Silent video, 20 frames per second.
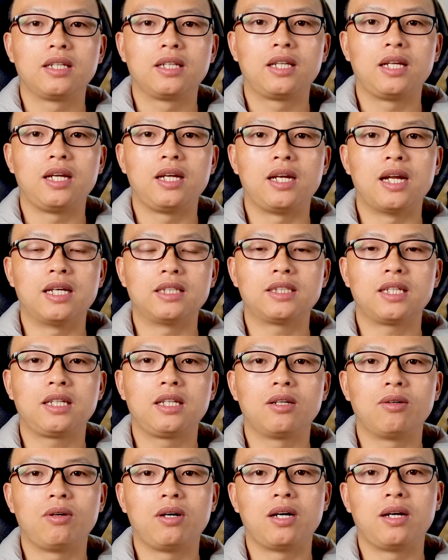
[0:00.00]
thì đã rất
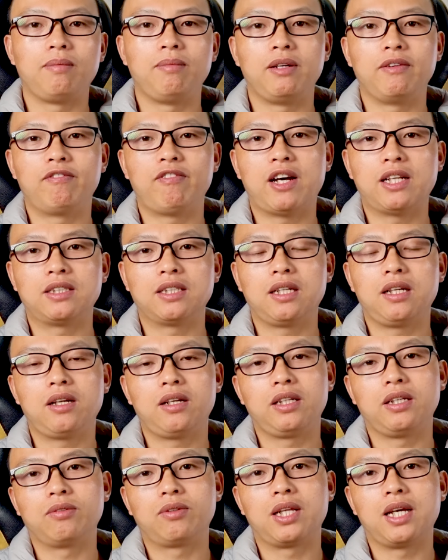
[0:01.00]
nhiều người bị phạt rất là
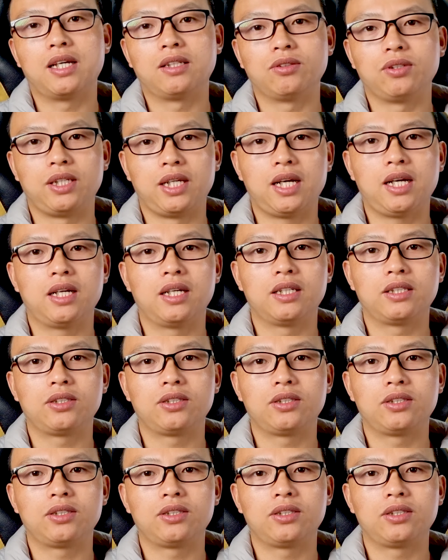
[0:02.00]
nhiều tiền rồi nhá.